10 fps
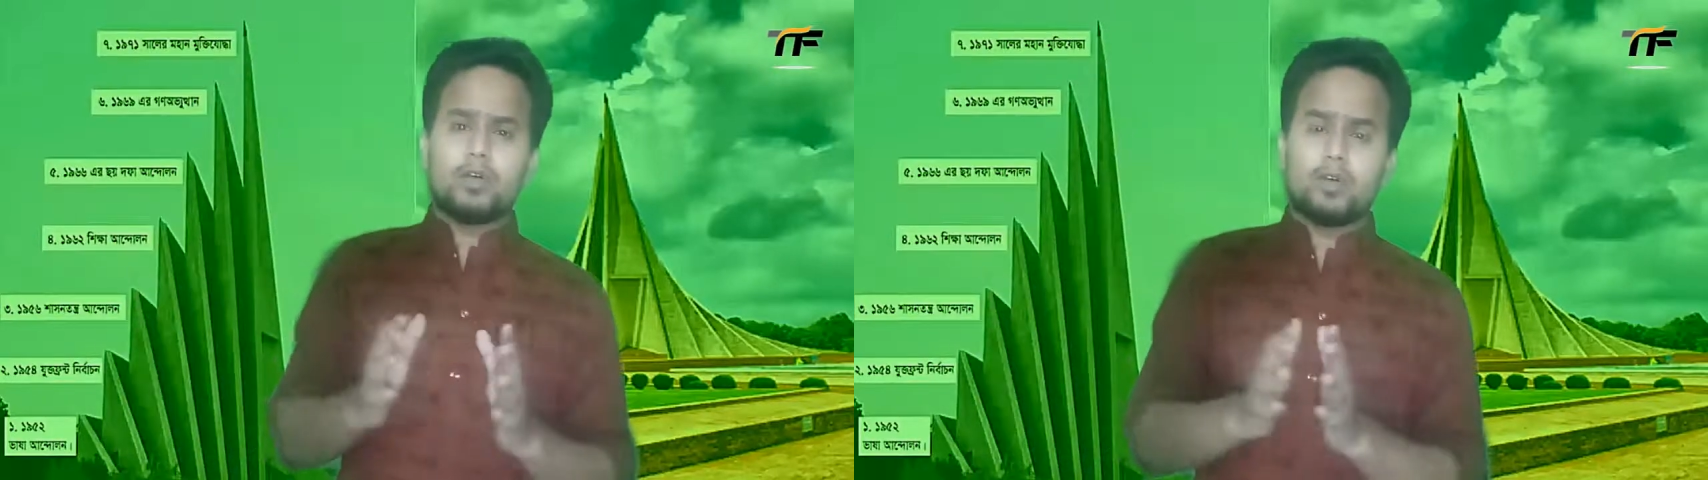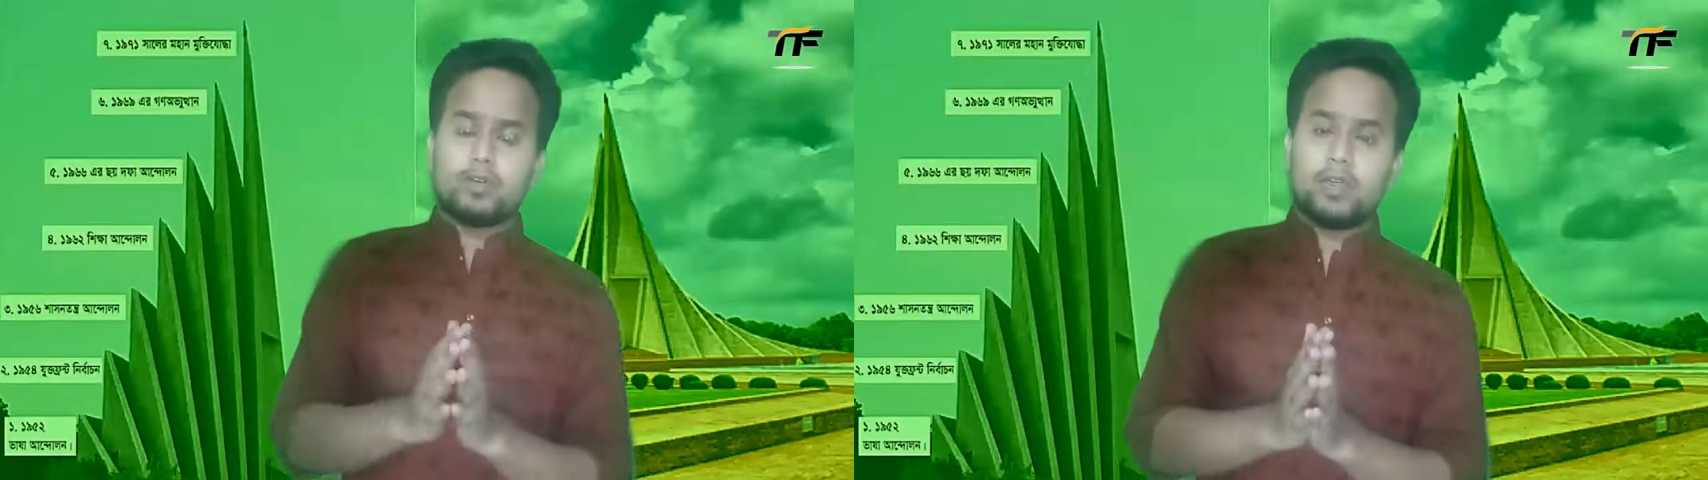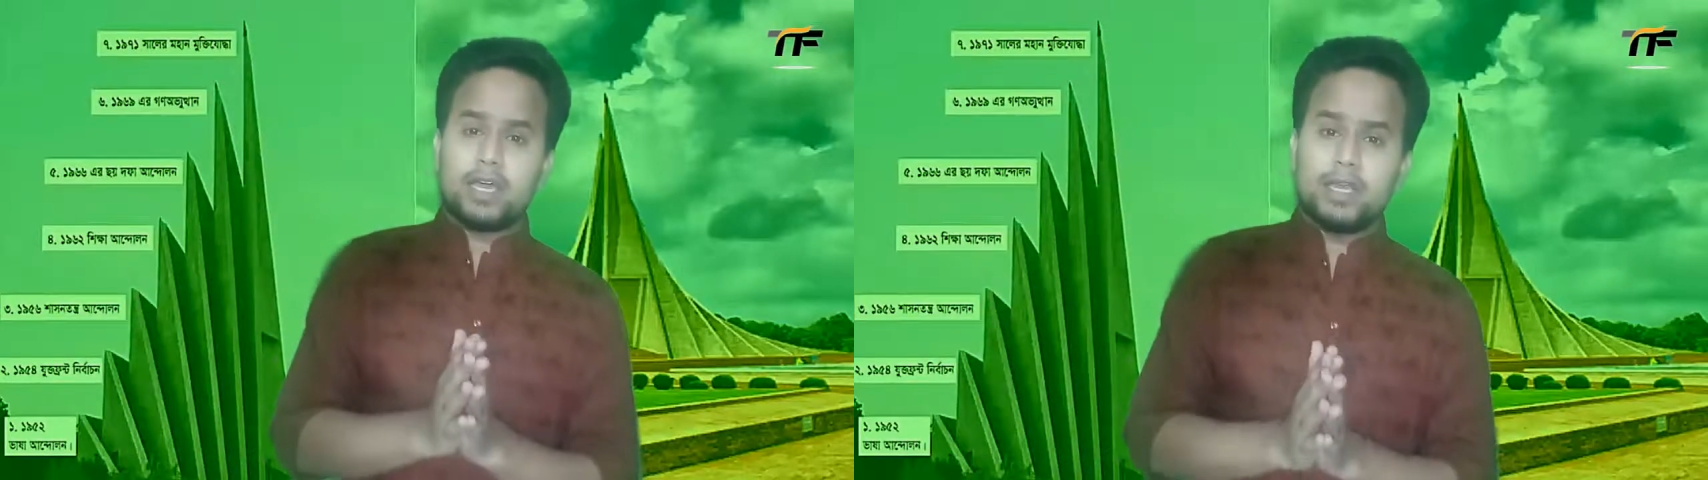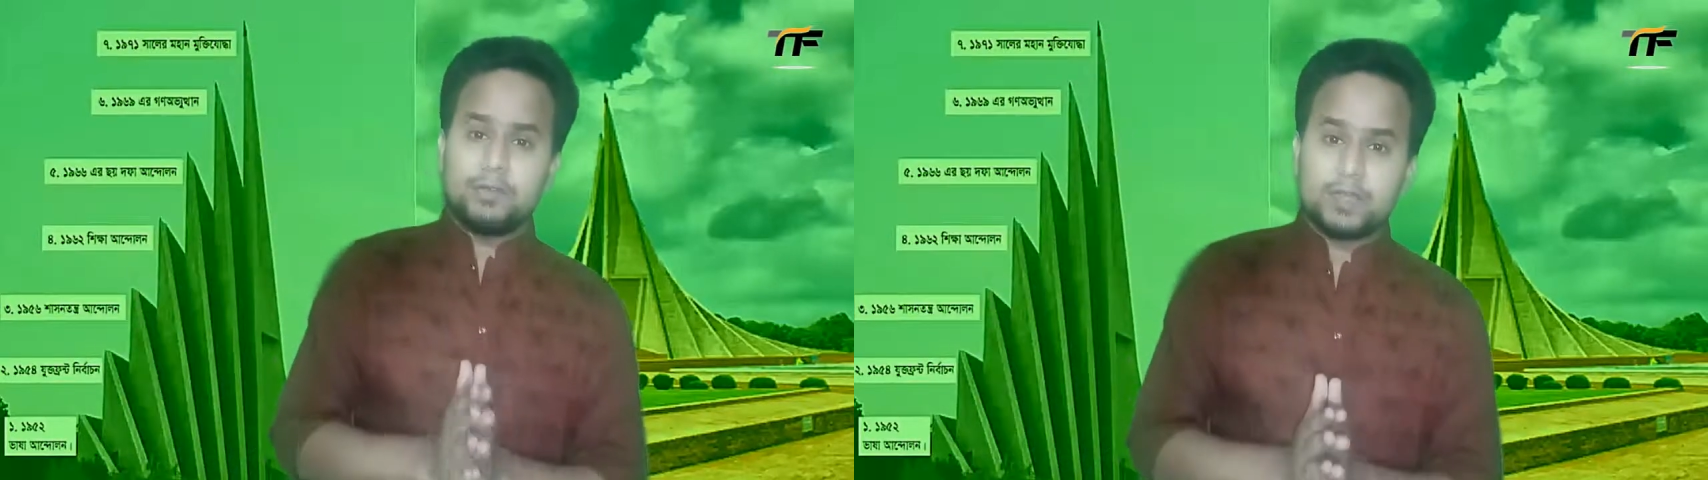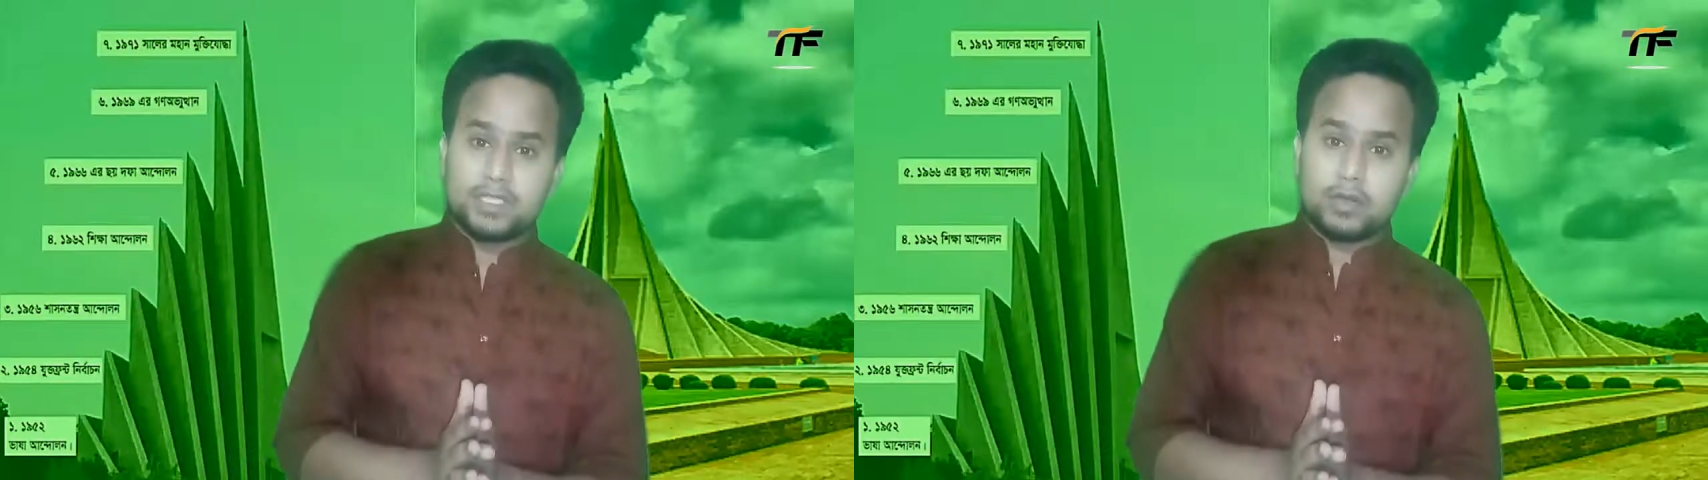ঘটনাকে
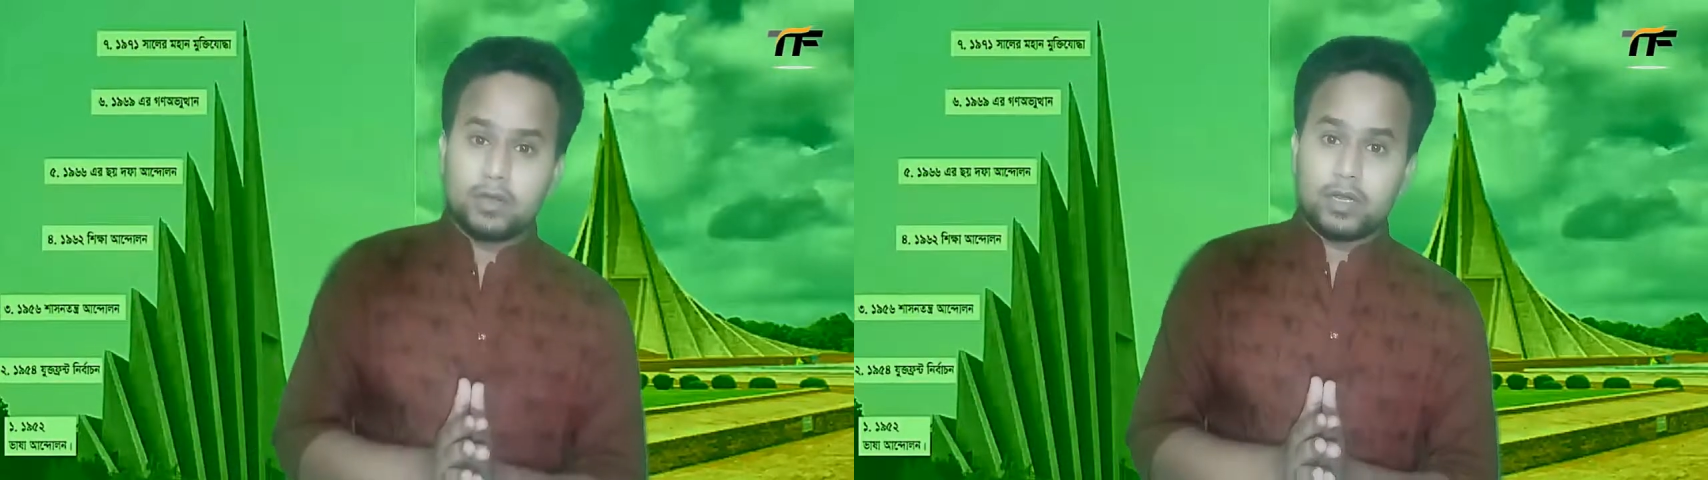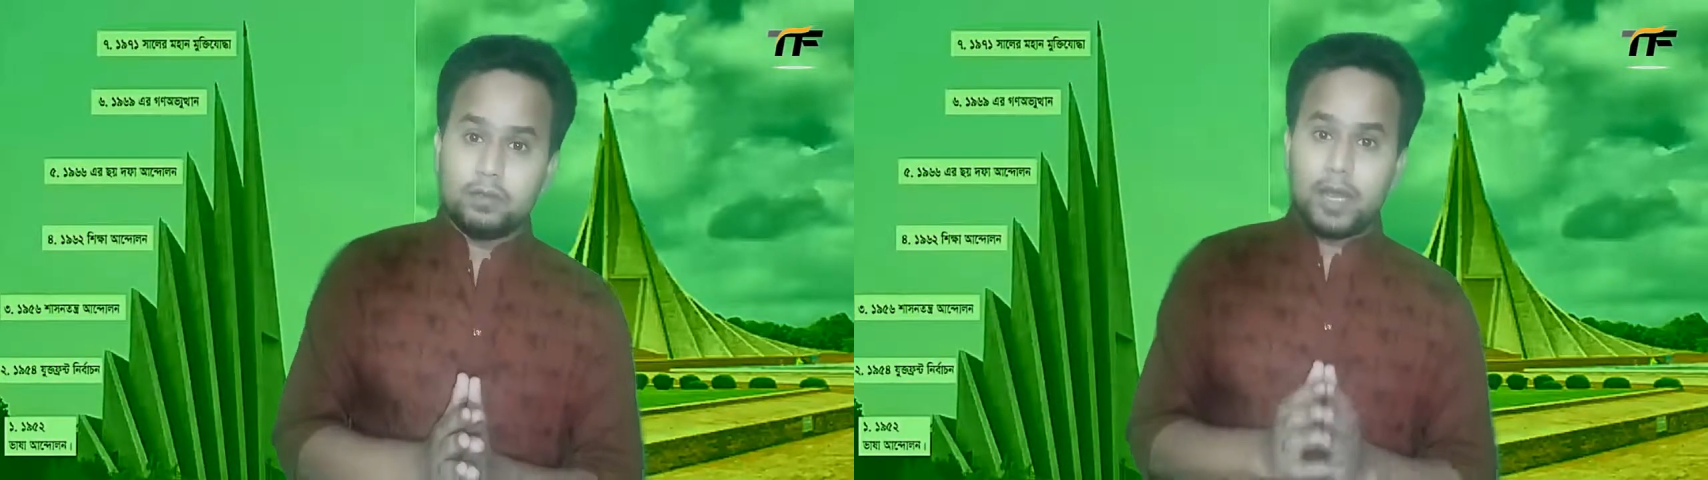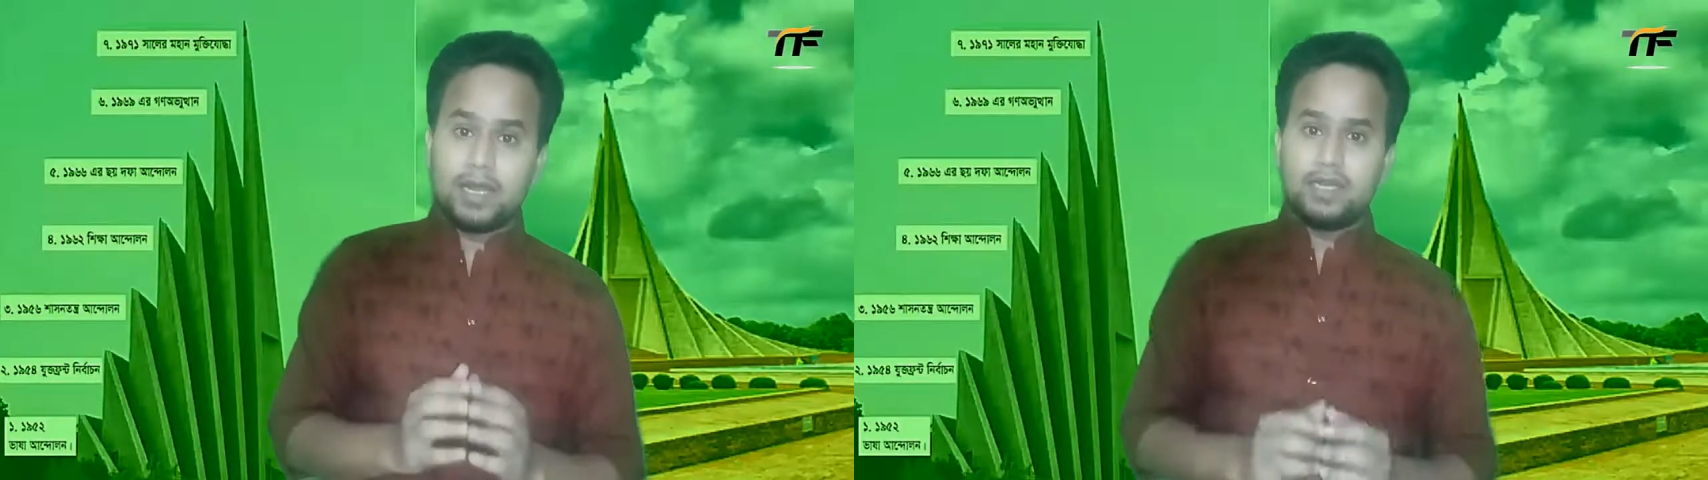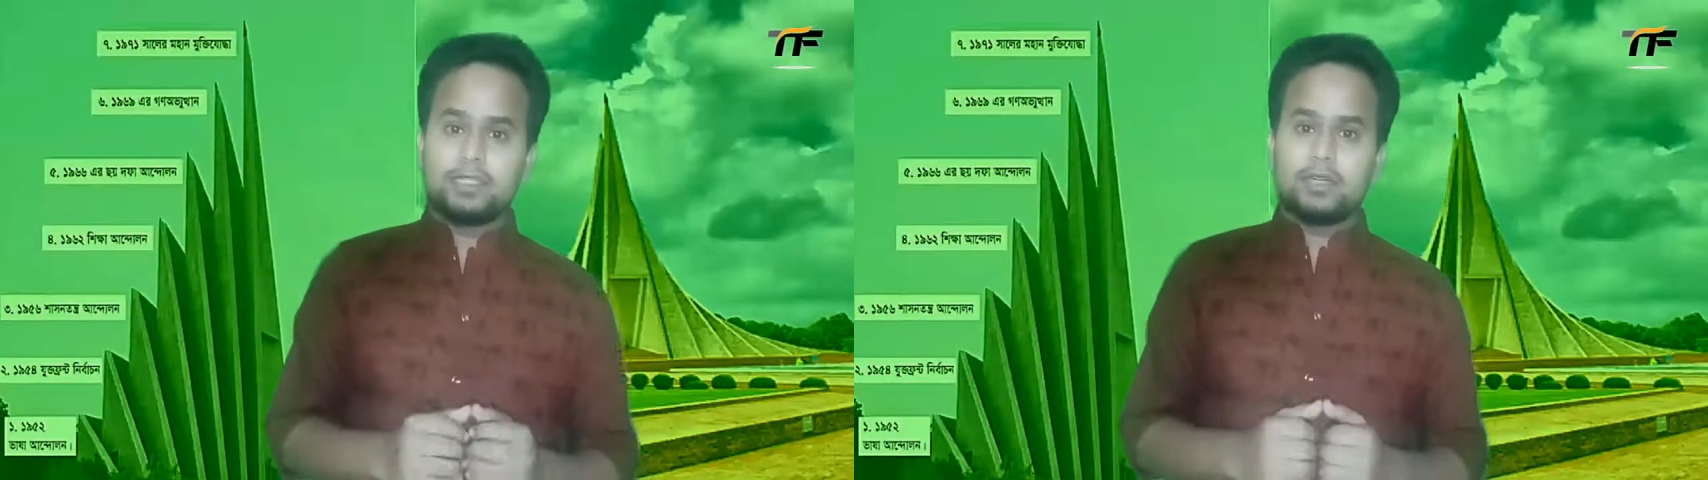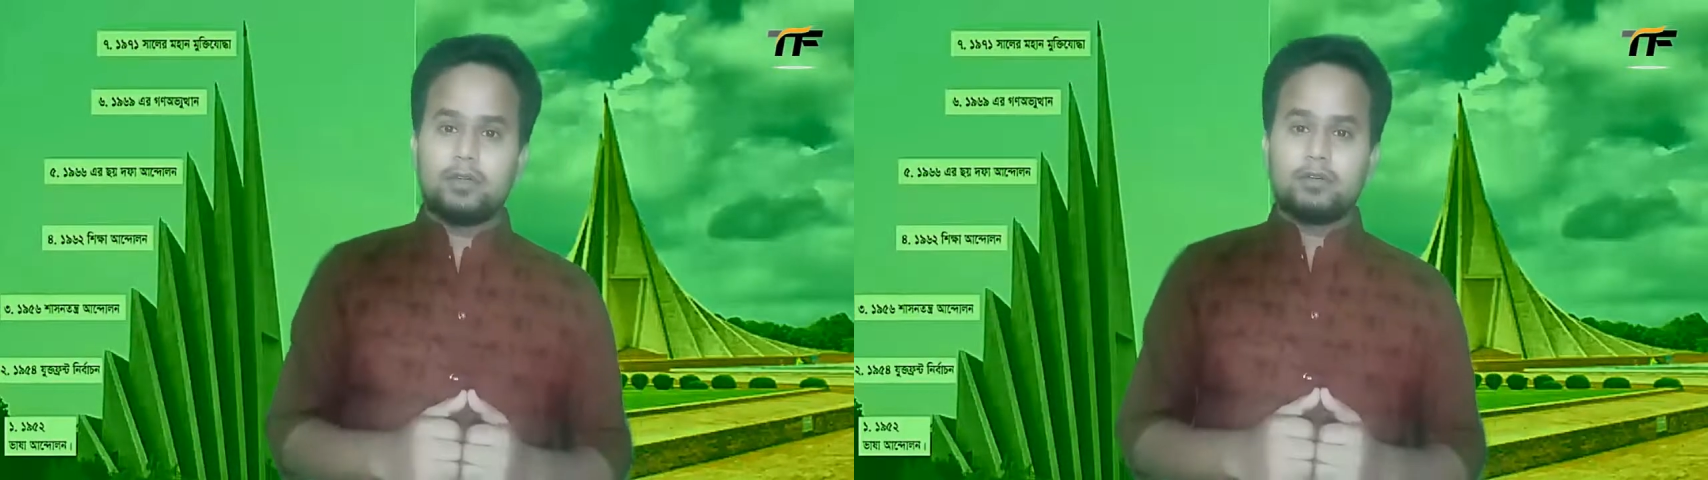রিপ্রেজেন্ট করে
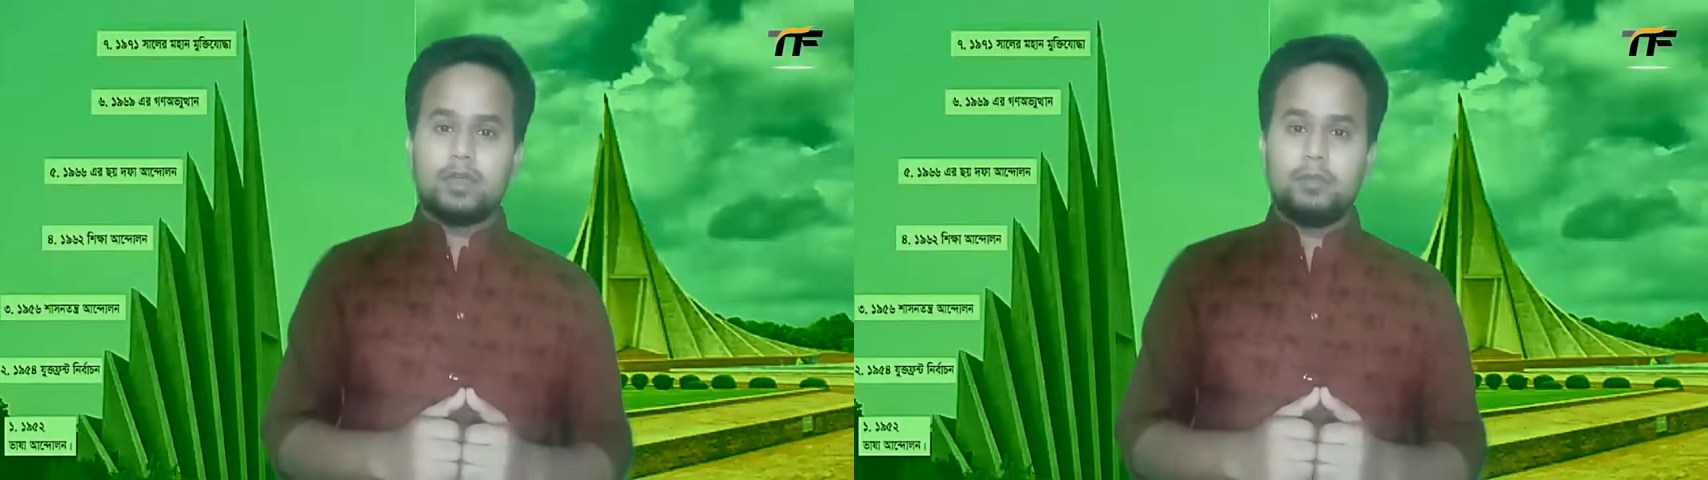বাংলাদেশের ঘটনা